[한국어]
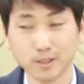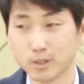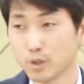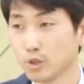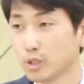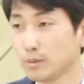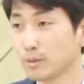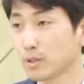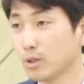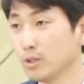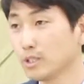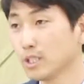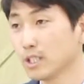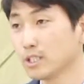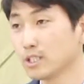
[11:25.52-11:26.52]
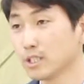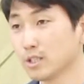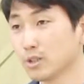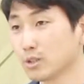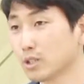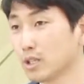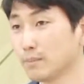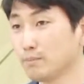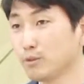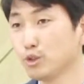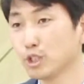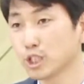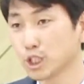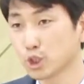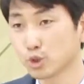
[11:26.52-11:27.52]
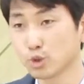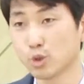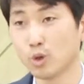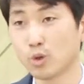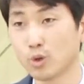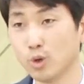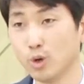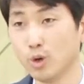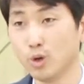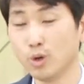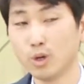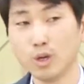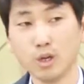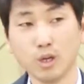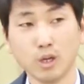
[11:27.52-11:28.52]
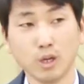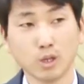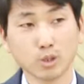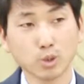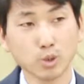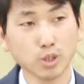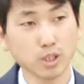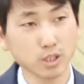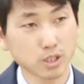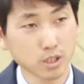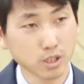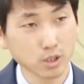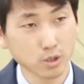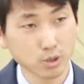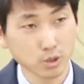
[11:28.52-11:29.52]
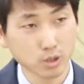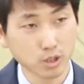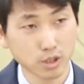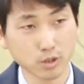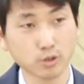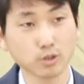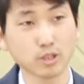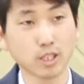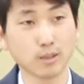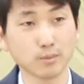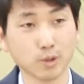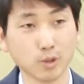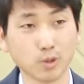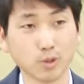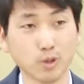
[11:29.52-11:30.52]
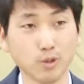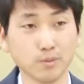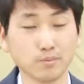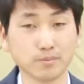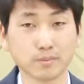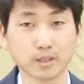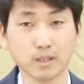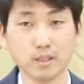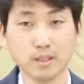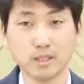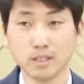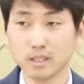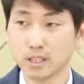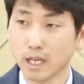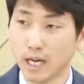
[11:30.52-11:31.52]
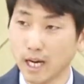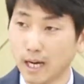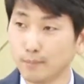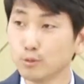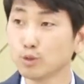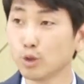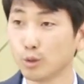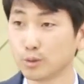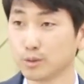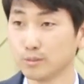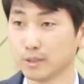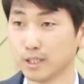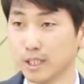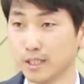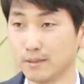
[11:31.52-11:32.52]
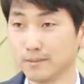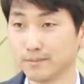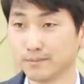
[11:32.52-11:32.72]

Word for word: 요셉이 더 이상 이제는 어떻게 뿌리칠 수도 없고 소리를 질러도 들어주는 사람도 없고 이제 아무도 없습니다.